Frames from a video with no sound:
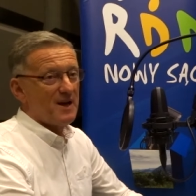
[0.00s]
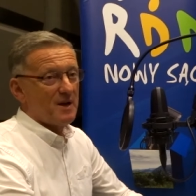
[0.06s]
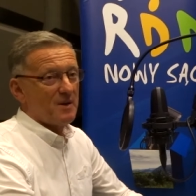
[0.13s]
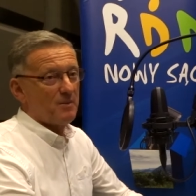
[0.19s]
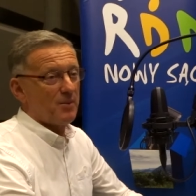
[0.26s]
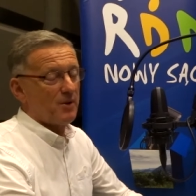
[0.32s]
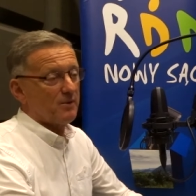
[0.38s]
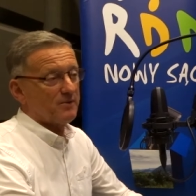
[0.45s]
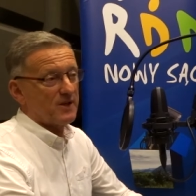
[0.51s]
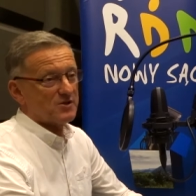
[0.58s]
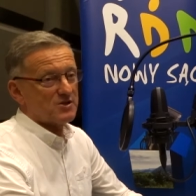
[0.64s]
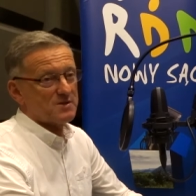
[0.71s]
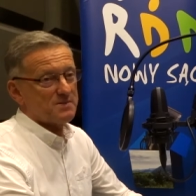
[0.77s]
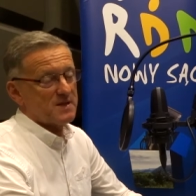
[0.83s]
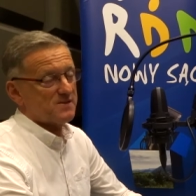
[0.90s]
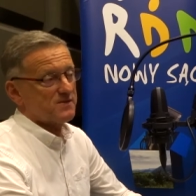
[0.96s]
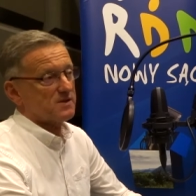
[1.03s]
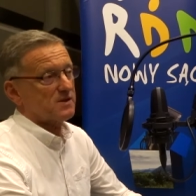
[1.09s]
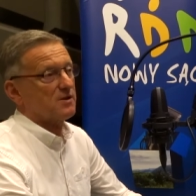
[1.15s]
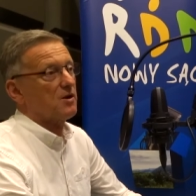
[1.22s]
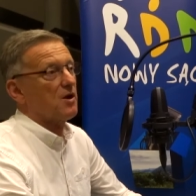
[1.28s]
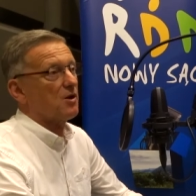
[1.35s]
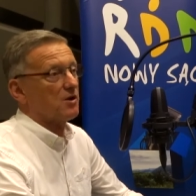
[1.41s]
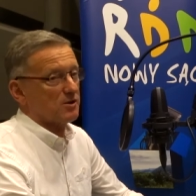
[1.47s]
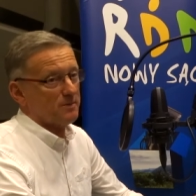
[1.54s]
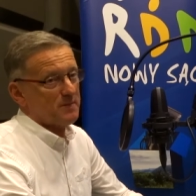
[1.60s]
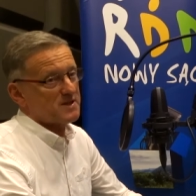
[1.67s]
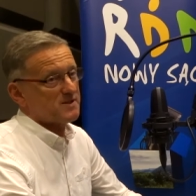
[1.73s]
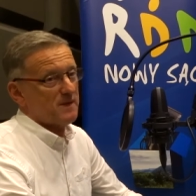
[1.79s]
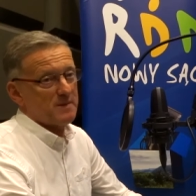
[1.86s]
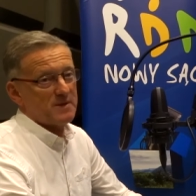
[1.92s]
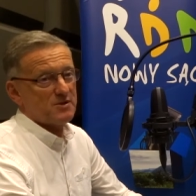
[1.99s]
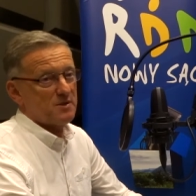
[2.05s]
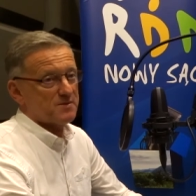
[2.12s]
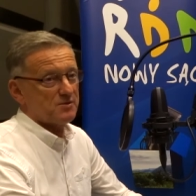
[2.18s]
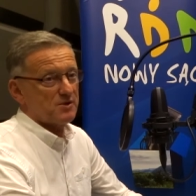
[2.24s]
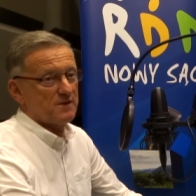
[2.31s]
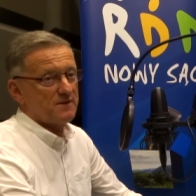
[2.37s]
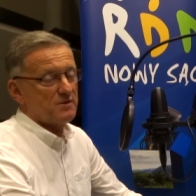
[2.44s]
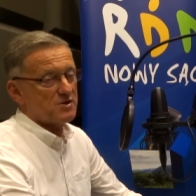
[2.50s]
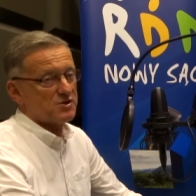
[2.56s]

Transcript: bo w ten czas państwo, kto państwa będzie obsługiwał,